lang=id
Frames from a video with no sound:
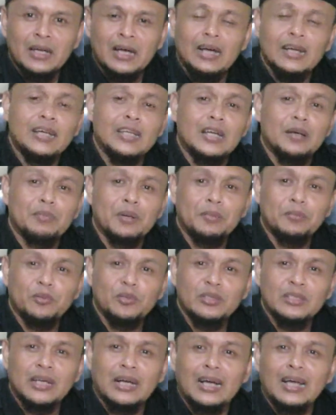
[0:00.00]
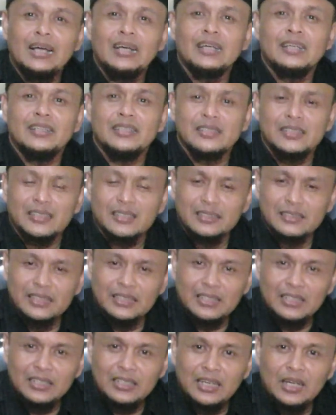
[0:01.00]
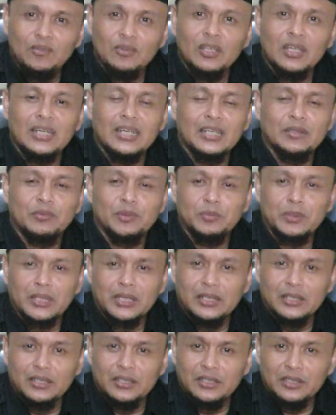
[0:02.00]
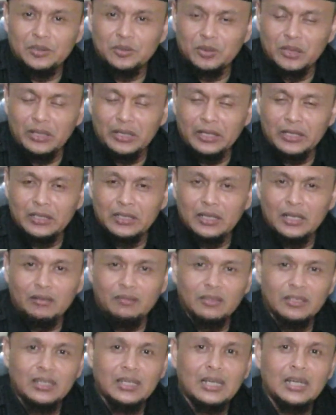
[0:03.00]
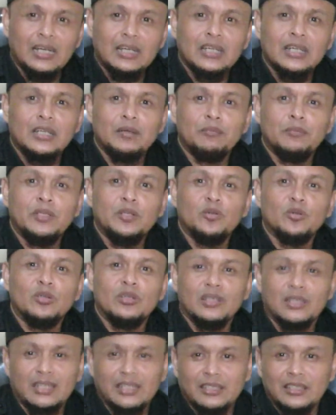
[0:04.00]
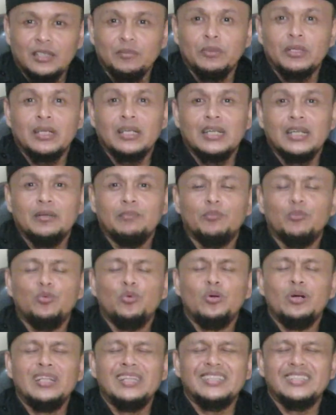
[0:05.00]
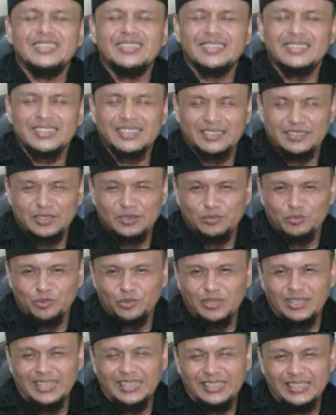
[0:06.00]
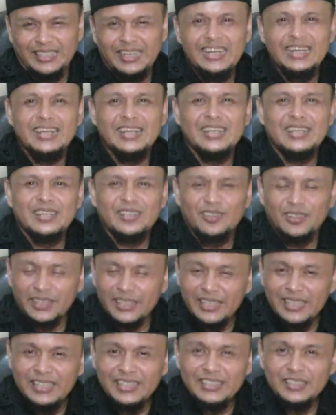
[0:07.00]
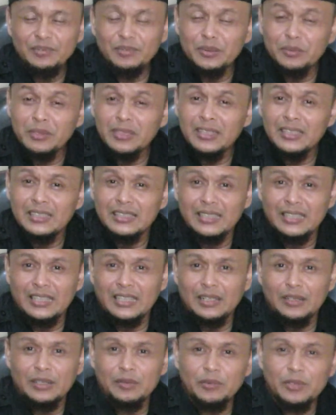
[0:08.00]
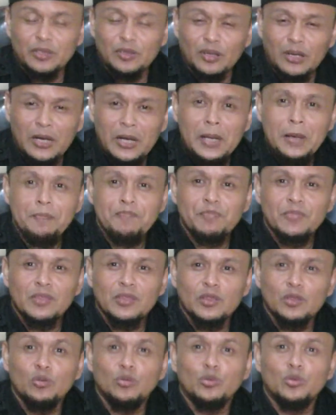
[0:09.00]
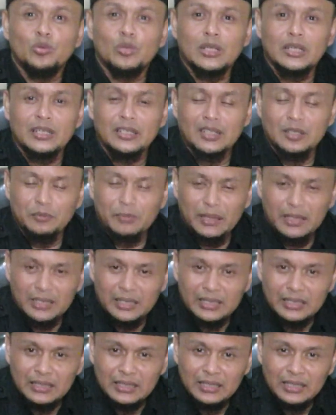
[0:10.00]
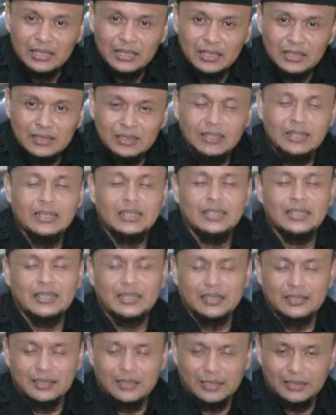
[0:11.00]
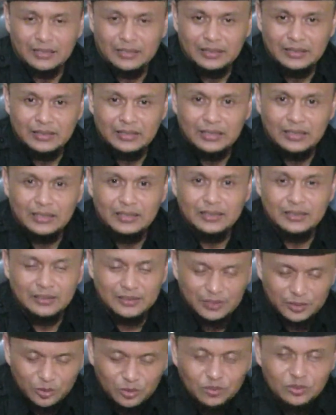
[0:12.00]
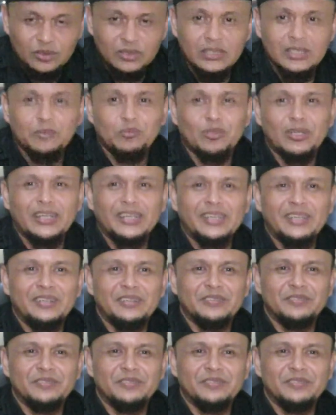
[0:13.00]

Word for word: agar apapun yang akan kita kerjakan Allah akan memberikan keriduan, Allah akan menurunkan keberkahan buat kita semua ya. Oke, teman-teman kita berdoa tundukkan kepala kita, tengadahkan tangan kita. Yuk kita mulai.